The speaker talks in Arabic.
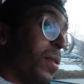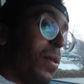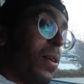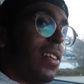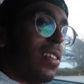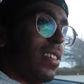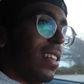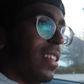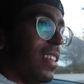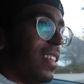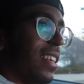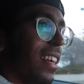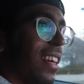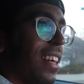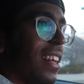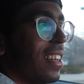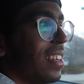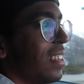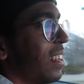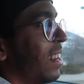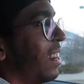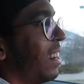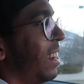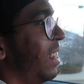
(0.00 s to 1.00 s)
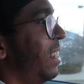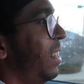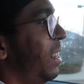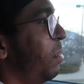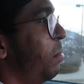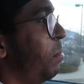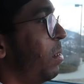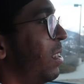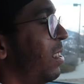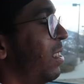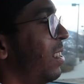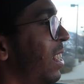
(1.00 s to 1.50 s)
كويسه الديره إيه، إيه، إيه. صراحه
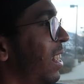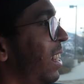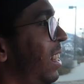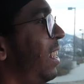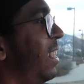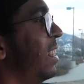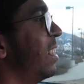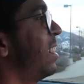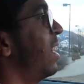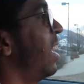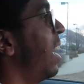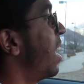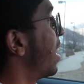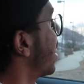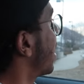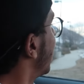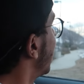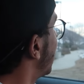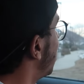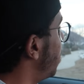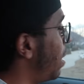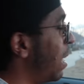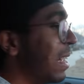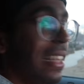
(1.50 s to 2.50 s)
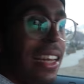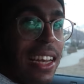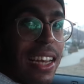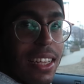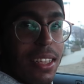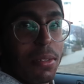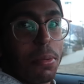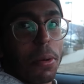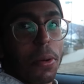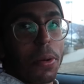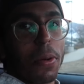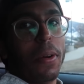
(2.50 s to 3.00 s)
بس للحين تاب قلت ما ادري
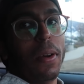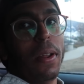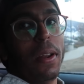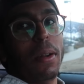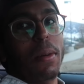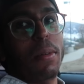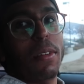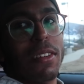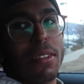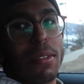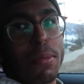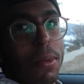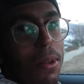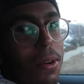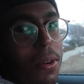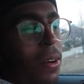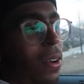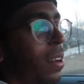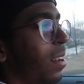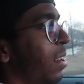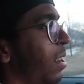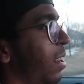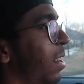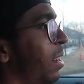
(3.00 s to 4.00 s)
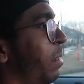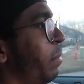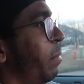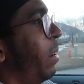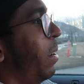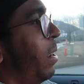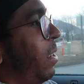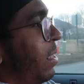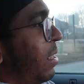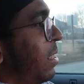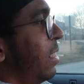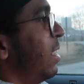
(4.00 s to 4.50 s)
ليش بروح لا بس بروح لان ما
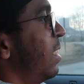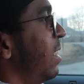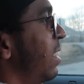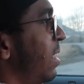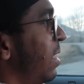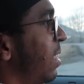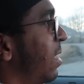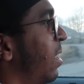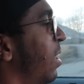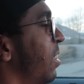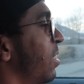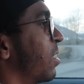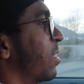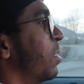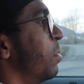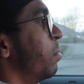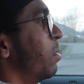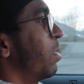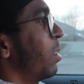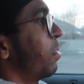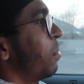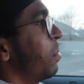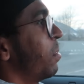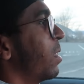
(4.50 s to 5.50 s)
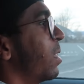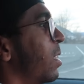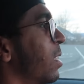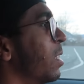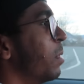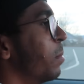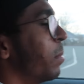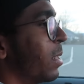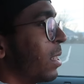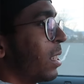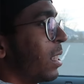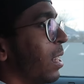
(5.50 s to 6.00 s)
عندي شيء كرت مقفل كنت
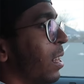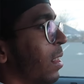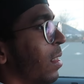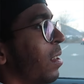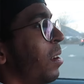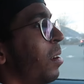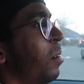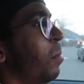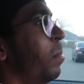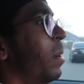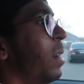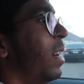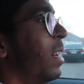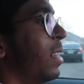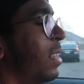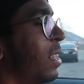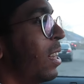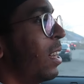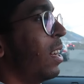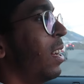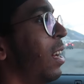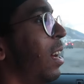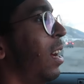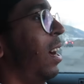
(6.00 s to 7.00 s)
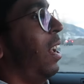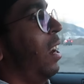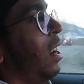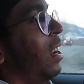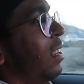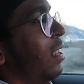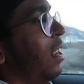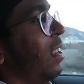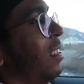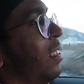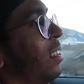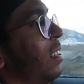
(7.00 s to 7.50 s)
بتقبل البيت على
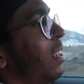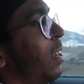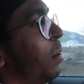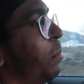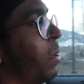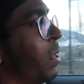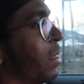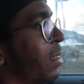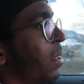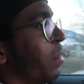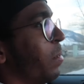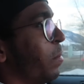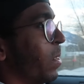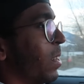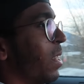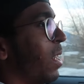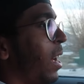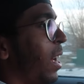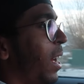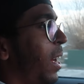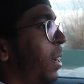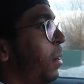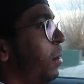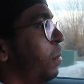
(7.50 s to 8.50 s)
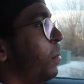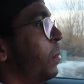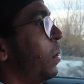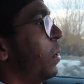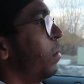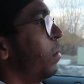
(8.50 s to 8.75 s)
اساس اني ابطل مطاعم